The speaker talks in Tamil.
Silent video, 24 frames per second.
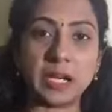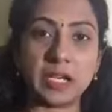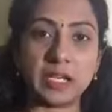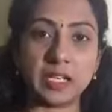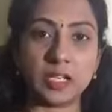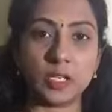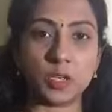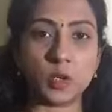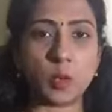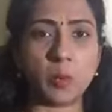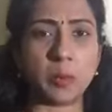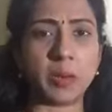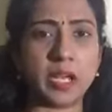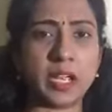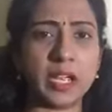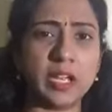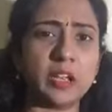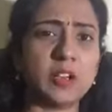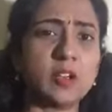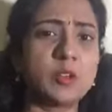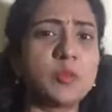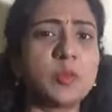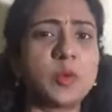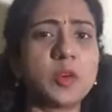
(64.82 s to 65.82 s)
பண்ணி ரொம்ப
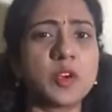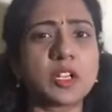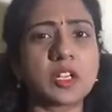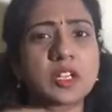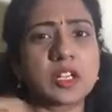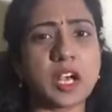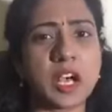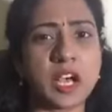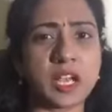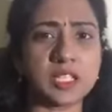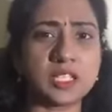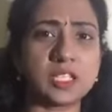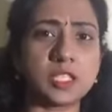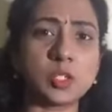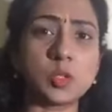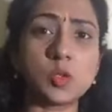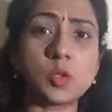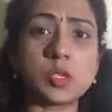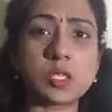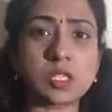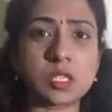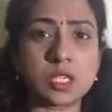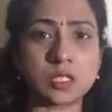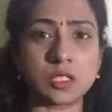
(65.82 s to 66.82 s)
நேரம் போட்டு காய்ச்சி
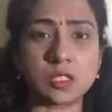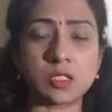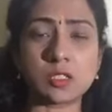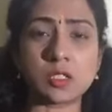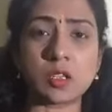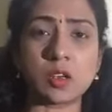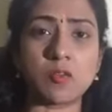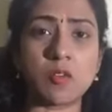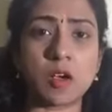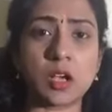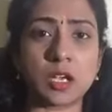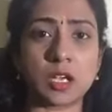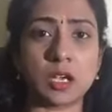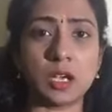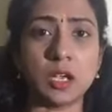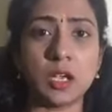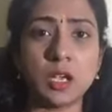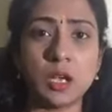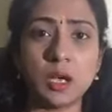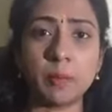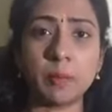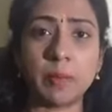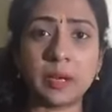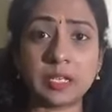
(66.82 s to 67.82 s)
குல்கந்துன்னு சொல்லுவாங்க
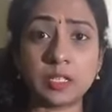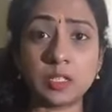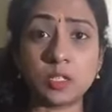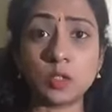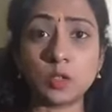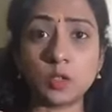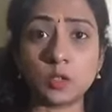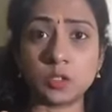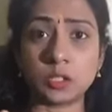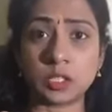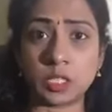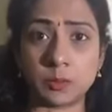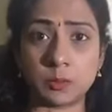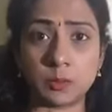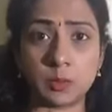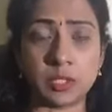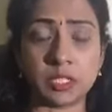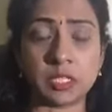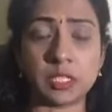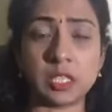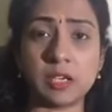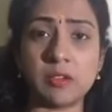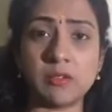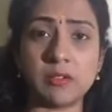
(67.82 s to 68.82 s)
பட்டு ரோஜா பூ
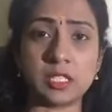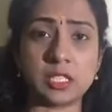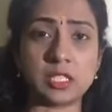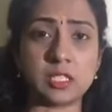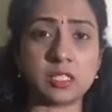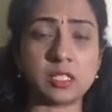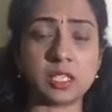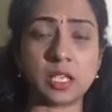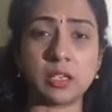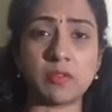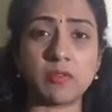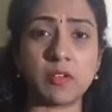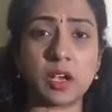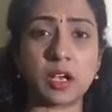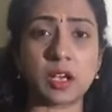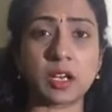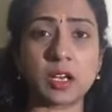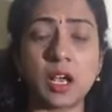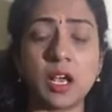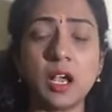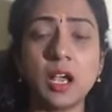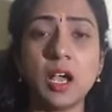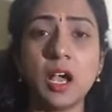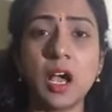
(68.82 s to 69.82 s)
இதழ் வச்சு
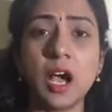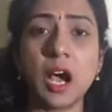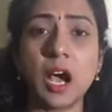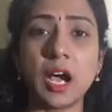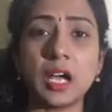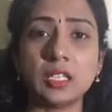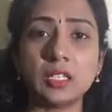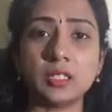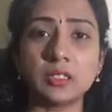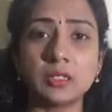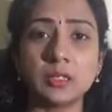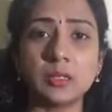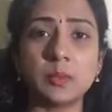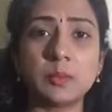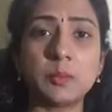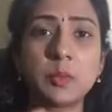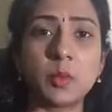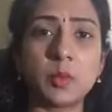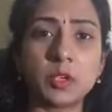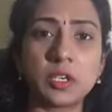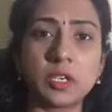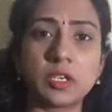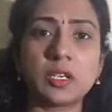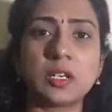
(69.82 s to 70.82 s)
செய்வாங்களாம் அதை
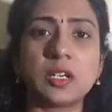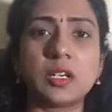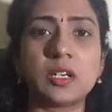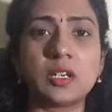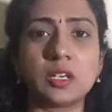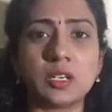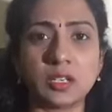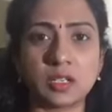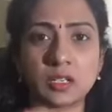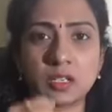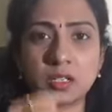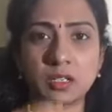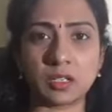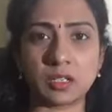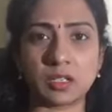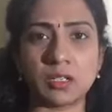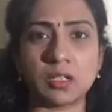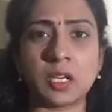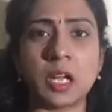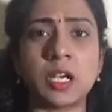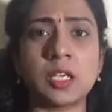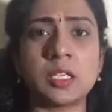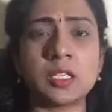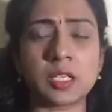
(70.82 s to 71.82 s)
போட்டு
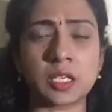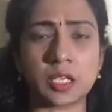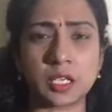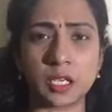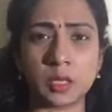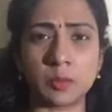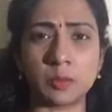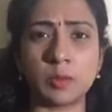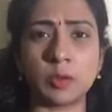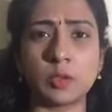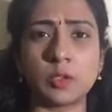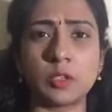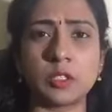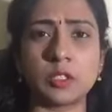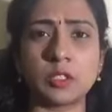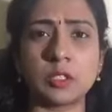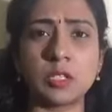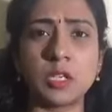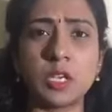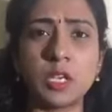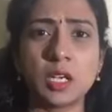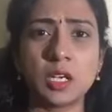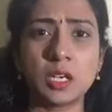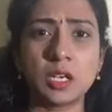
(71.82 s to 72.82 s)
நாட்டு சர்க்கரை போட்டு
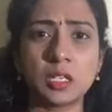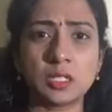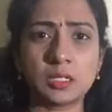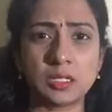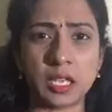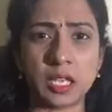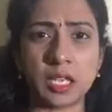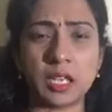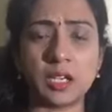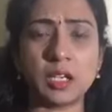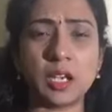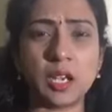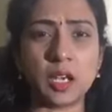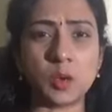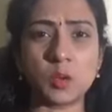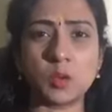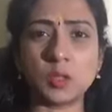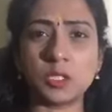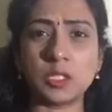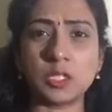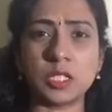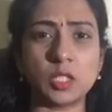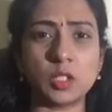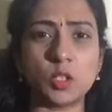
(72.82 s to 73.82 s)
தேன்லாம்
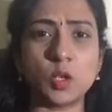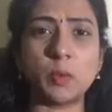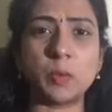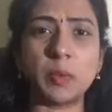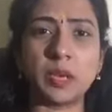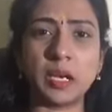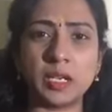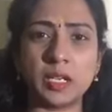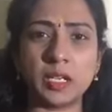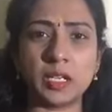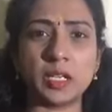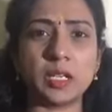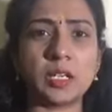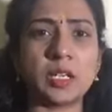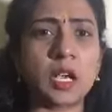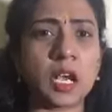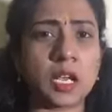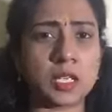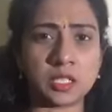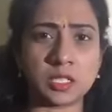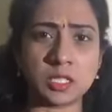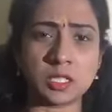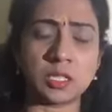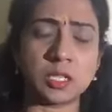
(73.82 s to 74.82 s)
ஊற்றி ஏதோ பண்ணி
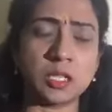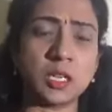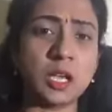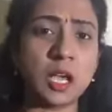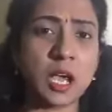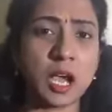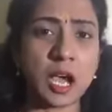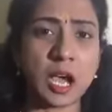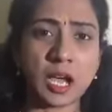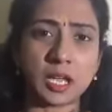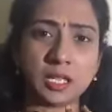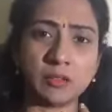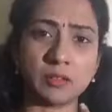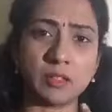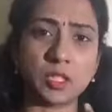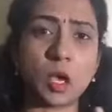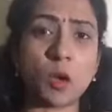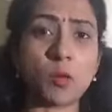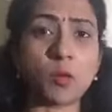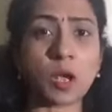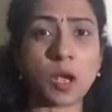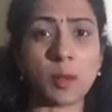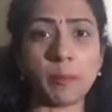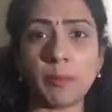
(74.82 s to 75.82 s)
காய்ச்சி அதை
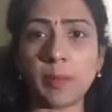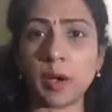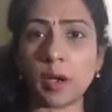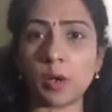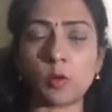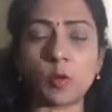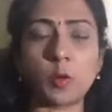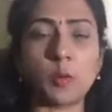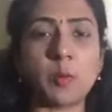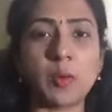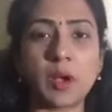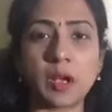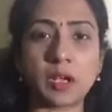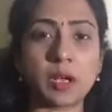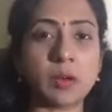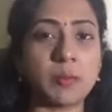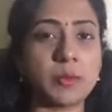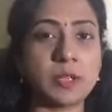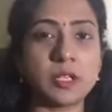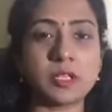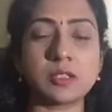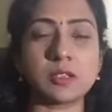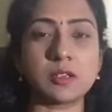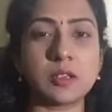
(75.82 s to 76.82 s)
வந்து அவங்க அப்பா கொடுப்பாங்க
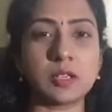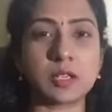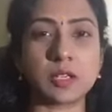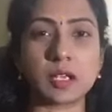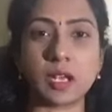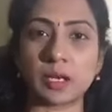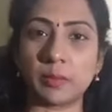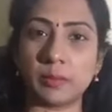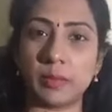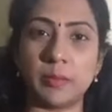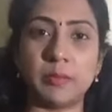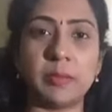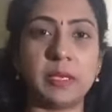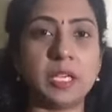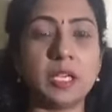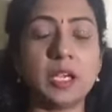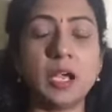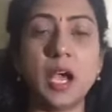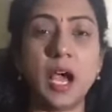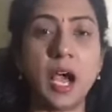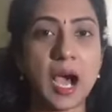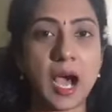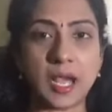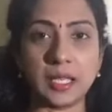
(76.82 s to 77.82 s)
அப்படின்னு சொல்லியிருக்காங்க மேபி
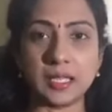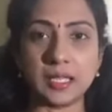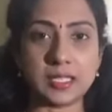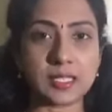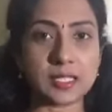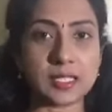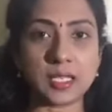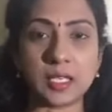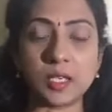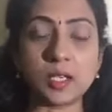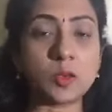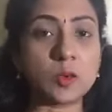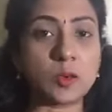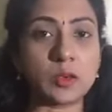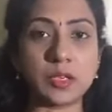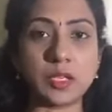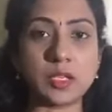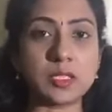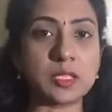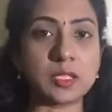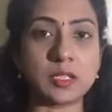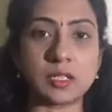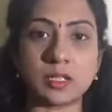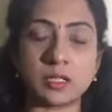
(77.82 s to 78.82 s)
அது ஸ்கின்க்கு
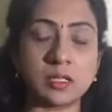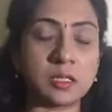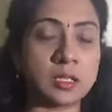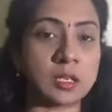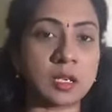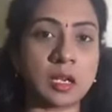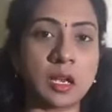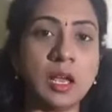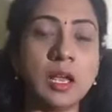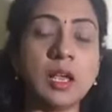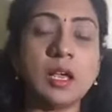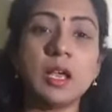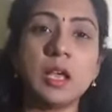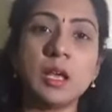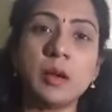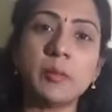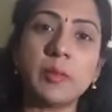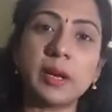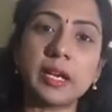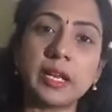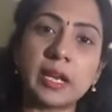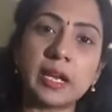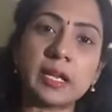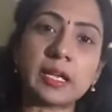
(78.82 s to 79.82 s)
ஒரு ரீசன் இருந்திருக்கலாம்
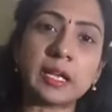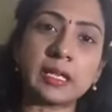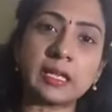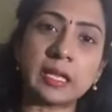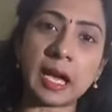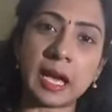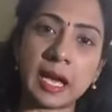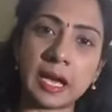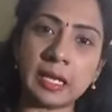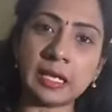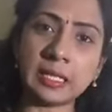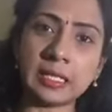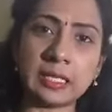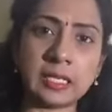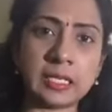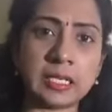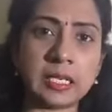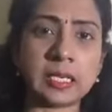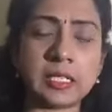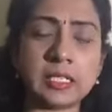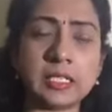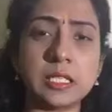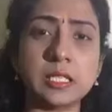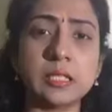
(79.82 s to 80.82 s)
பட் எனக்கு அந்த
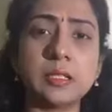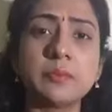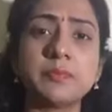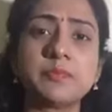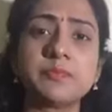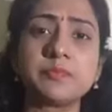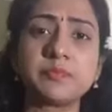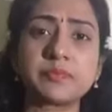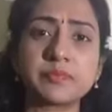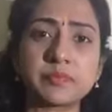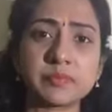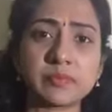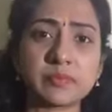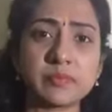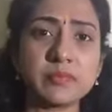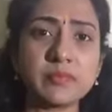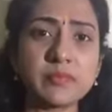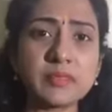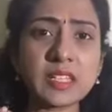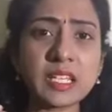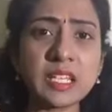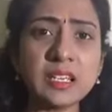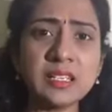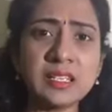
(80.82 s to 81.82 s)
ஆன்டி ஏஜிங்
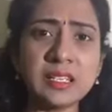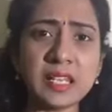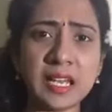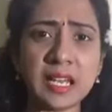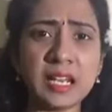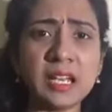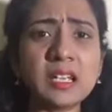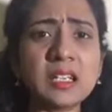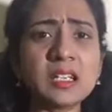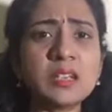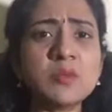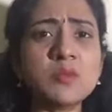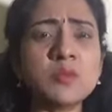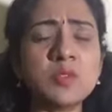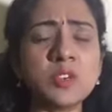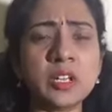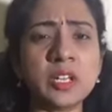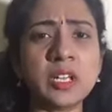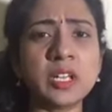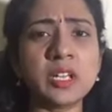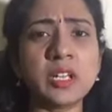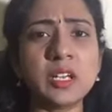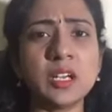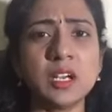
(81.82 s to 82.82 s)
எனக்கு
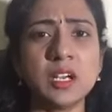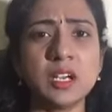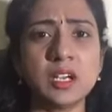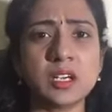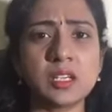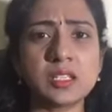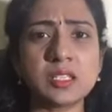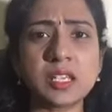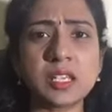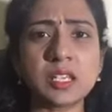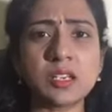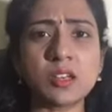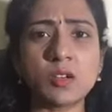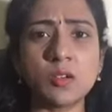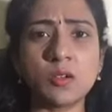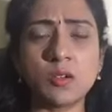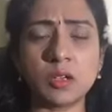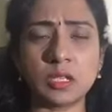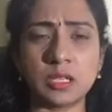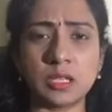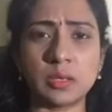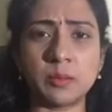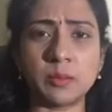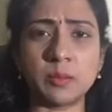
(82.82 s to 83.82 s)
முடி
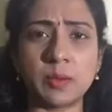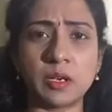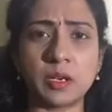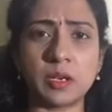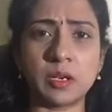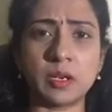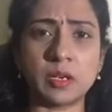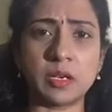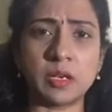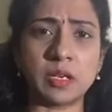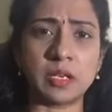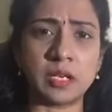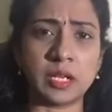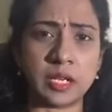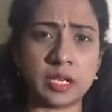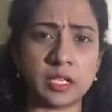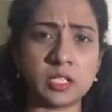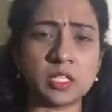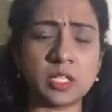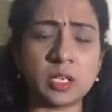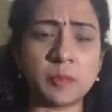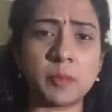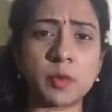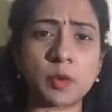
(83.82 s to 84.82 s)
சீக்கிரம் அந்த
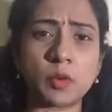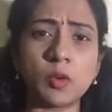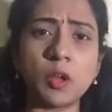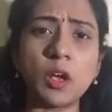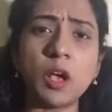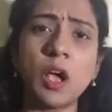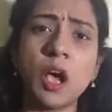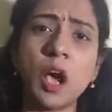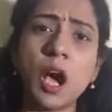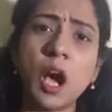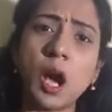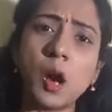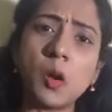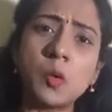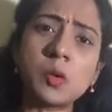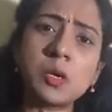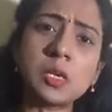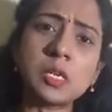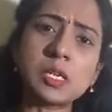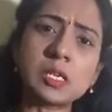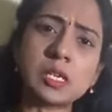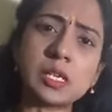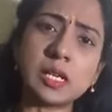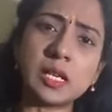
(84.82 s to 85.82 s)
நிறைச்சப்ப கூட
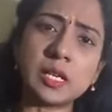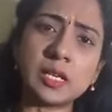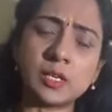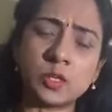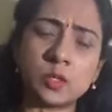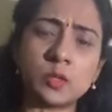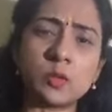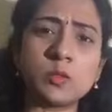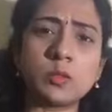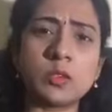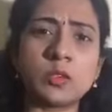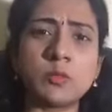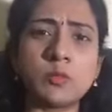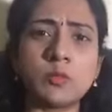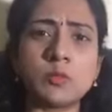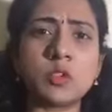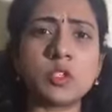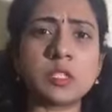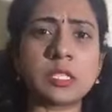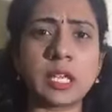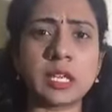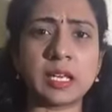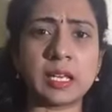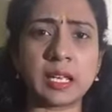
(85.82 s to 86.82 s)
அவங்களுக்கெல்லாம் இன்னும் கூட
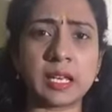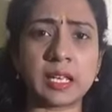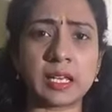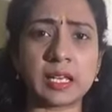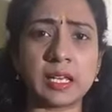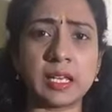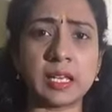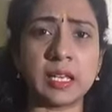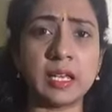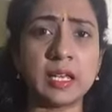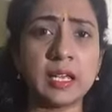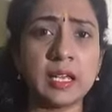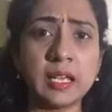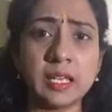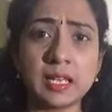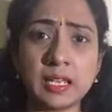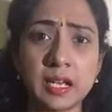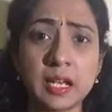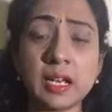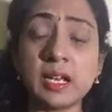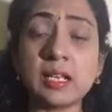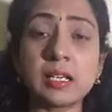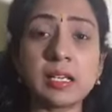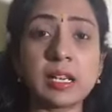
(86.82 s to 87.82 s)
முழுசா நிறைக்கல
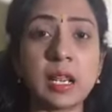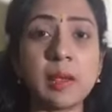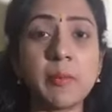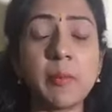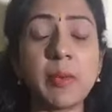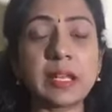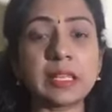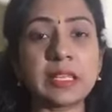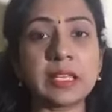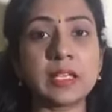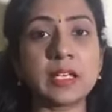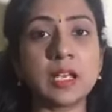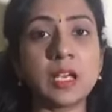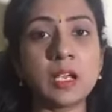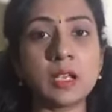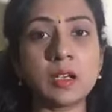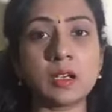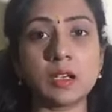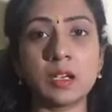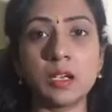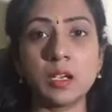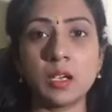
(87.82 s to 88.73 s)
லெனனுக்கெல்லாம் பாத்தீங்கன்னா